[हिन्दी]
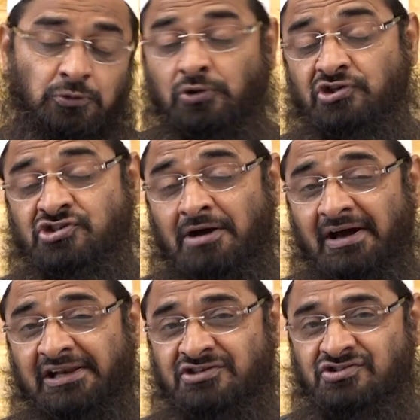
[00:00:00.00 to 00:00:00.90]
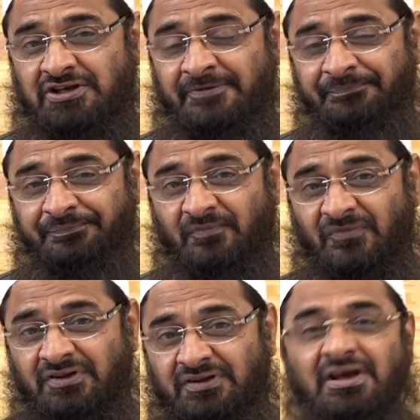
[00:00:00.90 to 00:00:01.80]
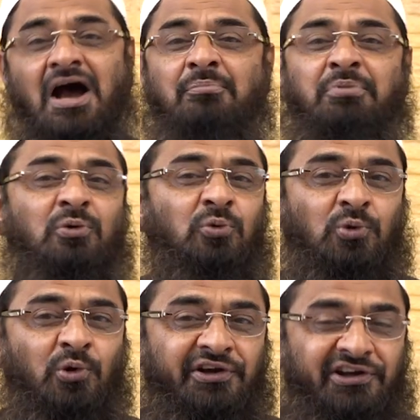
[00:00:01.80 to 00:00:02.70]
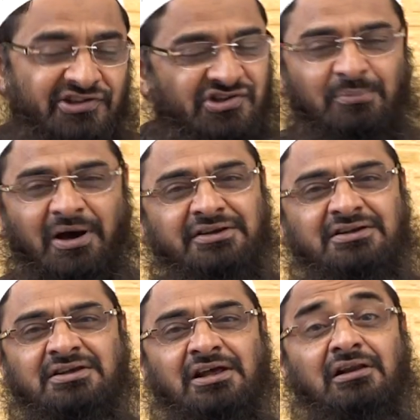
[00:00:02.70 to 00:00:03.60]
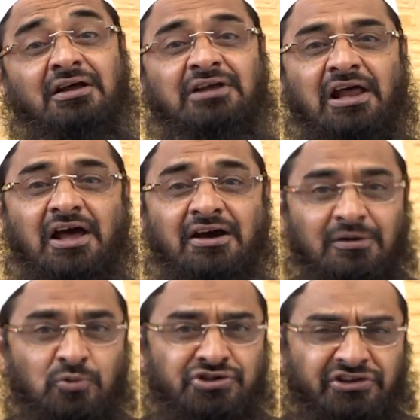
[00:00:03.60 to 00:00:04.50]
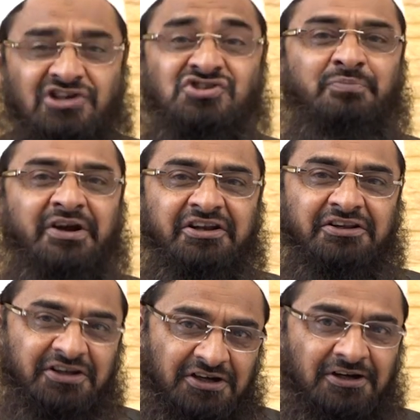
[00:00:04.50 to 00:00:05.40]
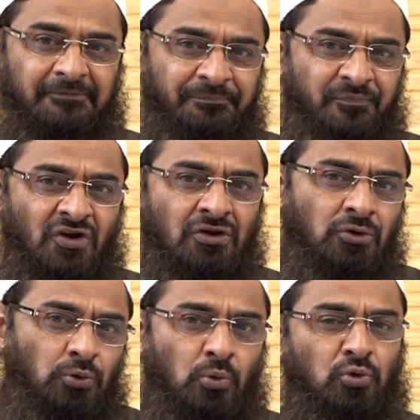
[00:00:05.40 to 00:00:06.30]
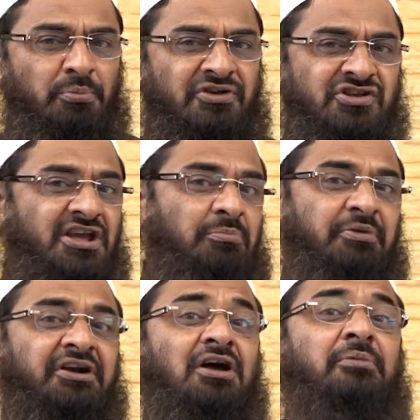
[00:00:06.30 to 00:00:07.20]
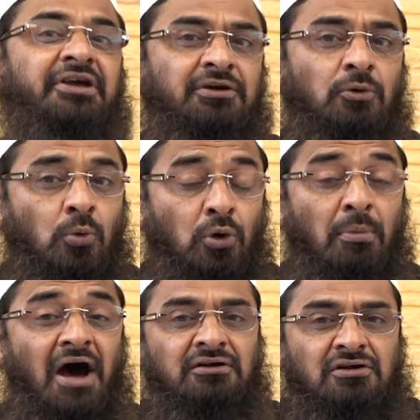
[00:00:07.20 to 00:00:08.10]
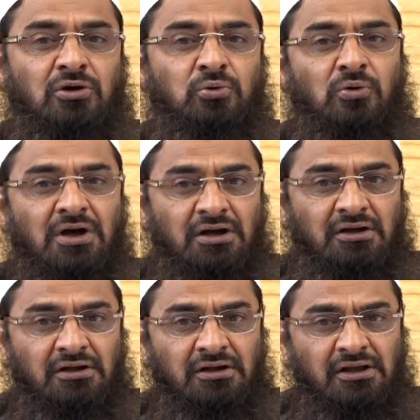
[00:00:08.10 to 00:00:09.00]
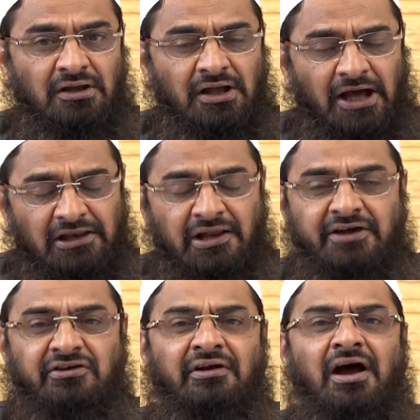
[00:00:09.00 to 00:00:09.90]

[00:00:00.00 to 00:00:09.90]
तो इस हवाले से यहाँ पर उन्होंने नज़र मानी कि अल्लाह ताला अगर मुझे दस बेटे देगा तो उनमें से एक बेटा मैं कुर्बान कर दूंगा अल्लाह की